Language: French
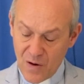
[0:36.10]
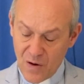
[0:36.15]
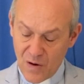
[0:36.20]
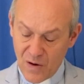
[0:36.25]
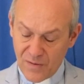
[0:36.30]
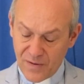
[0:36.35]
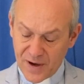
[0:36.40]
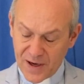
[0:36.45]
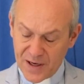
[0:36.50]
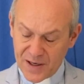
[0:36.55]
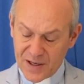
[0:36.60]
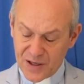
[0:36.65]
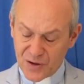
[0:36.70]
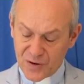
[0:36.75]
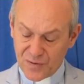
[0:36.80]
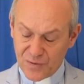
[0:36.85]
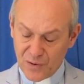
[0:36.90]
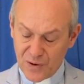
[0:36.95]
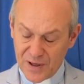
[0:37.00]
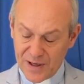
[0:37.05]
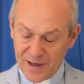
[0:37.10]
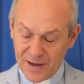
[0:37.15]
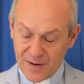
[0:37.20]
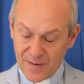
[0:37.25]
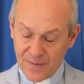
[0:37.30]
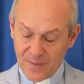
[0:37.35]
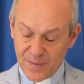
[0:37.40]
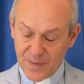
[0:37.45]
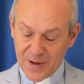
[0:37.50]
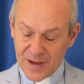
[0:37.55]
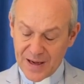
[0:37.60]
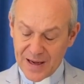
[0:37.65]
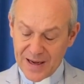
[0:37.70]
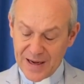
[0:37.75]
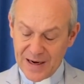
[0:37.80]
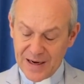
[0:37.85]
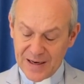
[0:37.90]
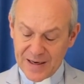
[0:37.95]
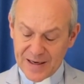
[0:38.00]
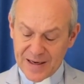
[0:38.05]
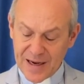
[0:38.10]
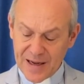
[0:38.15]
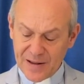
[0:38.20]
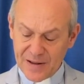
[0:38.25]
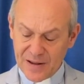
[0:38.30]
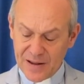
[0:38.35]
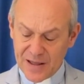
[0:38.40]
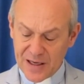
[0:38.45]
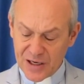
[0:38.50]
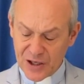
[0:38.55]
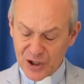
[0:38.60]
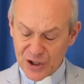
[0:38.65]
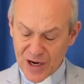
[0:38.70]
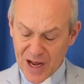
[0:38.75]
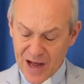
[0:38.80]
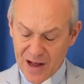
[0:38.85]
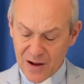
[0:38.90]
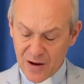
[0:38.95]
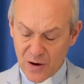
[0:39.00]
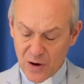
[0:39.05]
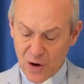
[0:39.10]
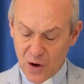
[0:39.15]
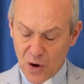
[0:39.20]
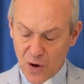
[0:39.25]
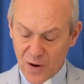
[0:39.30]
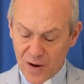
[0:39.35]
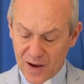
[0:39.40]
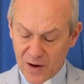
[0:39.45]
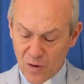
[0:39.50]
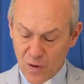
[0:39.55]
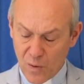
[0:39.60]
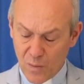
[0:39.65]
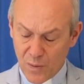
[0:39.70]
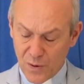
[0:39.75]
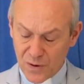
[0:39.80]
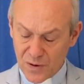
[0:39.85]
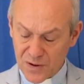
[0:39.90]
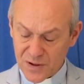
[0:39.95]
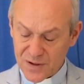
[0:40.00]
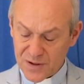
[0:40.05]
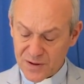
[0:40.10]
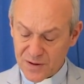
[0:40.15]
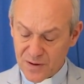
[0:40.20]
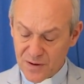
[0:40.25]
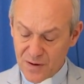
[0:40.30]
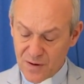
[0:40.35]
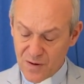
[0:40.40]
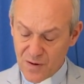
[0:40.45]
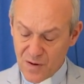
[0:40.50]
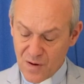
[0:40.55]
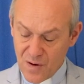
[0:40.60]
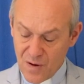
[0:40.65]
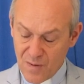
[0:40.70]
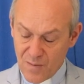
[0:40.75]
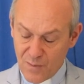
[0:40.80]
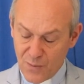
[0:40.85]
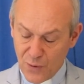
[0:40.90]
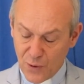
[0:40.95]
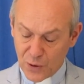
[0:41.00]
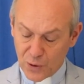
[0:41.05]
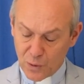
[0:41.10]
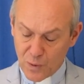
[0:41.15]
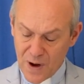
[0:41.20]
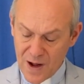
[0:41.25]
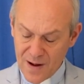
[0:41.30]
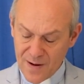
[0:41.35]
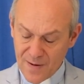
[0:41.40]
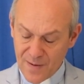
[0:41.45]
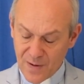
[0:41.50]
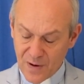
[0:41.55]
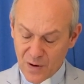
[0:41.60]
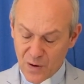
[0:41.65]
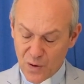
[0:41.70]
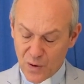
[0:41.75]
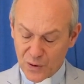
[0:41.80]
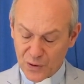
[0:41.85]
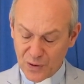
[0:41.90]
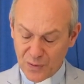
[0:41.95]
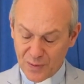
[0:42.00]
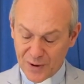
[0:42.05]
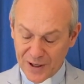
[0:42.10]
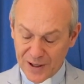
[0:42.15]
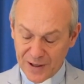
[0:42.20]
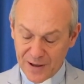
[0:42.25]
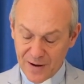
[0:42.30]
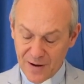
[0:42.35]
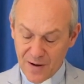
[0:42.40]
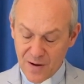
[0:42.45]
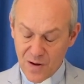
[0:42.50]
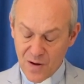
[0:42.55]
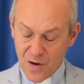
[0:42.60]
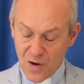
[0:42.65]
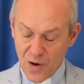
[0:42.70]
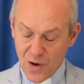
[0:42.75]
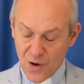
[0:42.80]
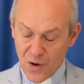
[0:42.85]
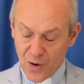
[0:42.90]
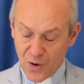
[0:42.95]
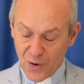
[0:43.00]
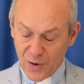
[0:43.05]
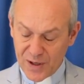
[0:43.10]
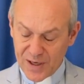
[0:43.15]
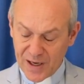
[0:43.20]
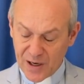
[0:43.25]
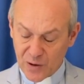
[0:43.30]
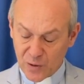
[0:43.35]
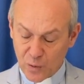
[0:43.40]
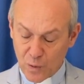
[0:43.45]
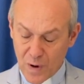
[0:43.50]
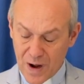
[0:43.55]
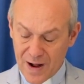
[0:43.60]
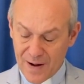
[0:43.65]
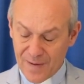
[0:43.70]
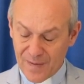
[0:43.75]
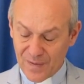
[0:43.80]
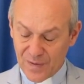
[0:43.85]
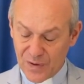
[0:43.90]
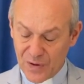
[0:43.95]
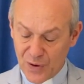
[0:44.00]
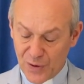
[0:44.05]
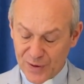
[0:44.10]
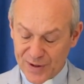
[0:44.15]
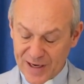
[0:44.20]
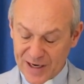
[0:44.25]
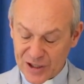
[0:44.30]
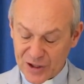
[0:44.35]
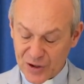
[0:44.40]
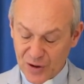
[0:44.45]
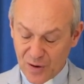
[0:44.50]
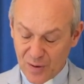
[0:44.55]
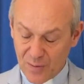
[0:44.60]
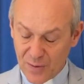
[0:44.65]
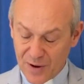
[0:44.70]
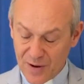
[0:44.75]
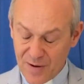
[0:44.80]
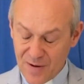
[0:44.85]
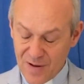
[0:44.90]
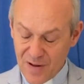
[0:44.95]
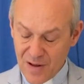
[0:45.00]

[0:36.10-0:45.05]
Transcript: En vérité, je vous le dis, ils tiennent déjà leur récompense. Pour toi, quand tu pries, retire-toi dans ta chambre,